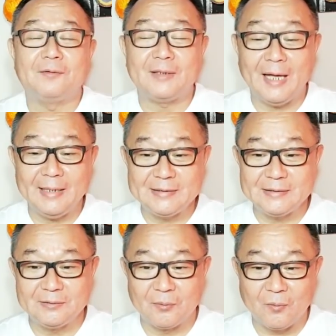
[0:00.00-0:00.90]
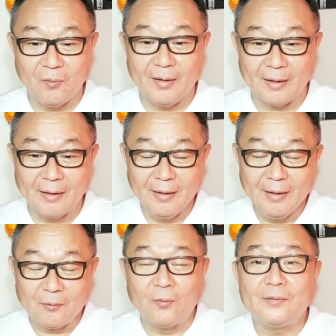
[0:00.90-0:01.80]
のタイ人の声
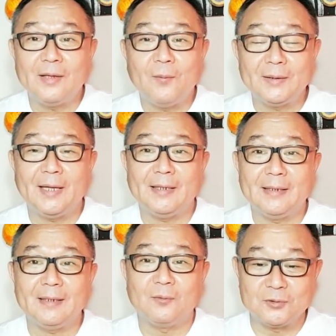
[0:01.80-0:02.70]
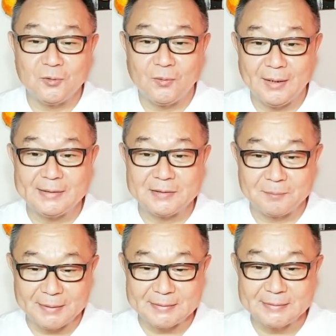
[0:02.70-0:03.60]
こんな話題からご紹介し
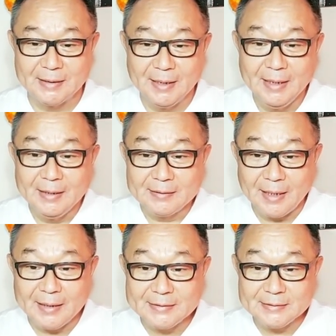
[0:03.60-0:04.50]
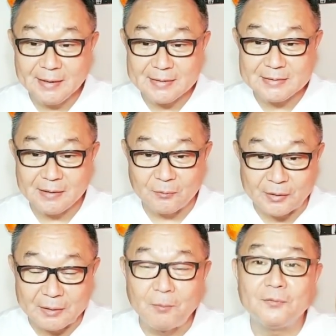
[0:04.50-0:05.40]
ますタイ人男性の
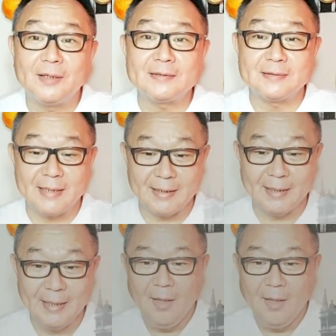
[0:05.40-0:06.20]
疑問ですね